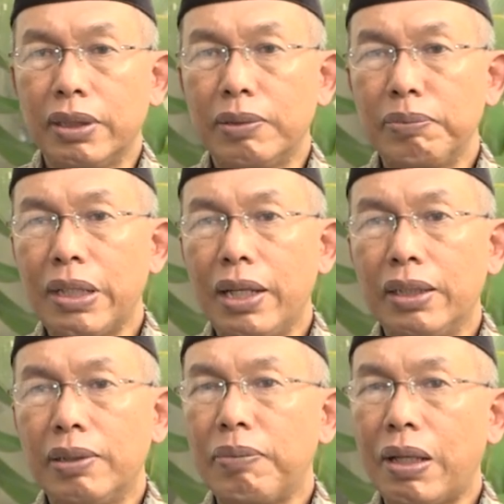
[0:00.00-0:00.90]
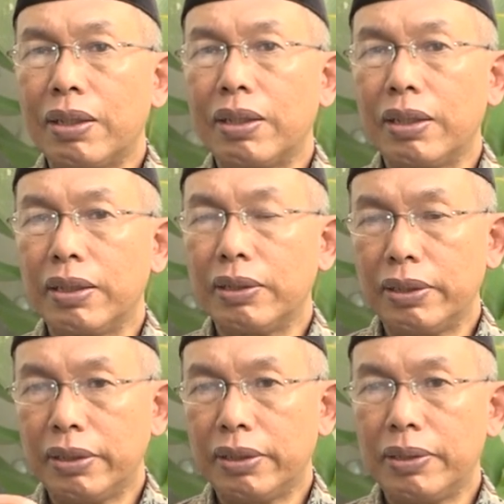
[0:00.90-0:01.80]
eh, menjadi tempat
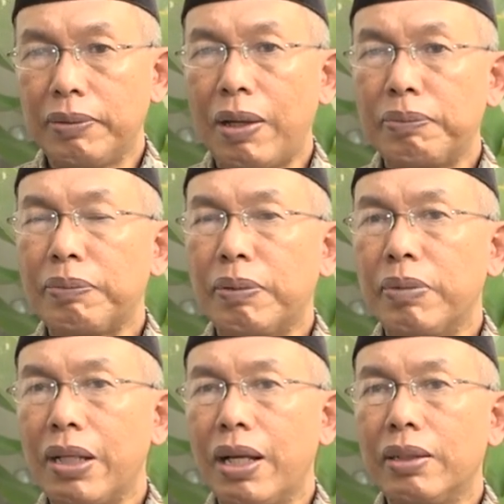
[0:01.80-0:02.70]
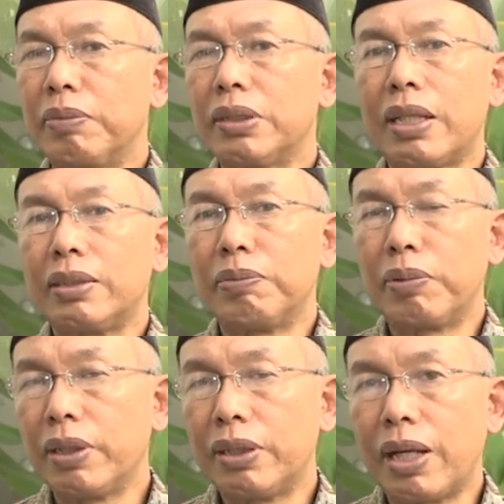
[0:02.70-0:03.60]
eh, apa pemberian saksi
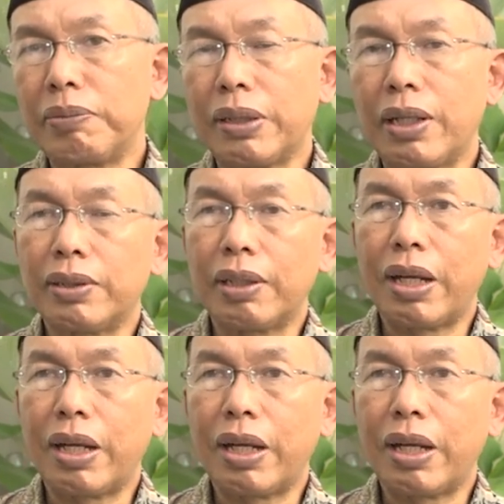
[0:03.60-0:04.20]
polio di Kabupaten Kota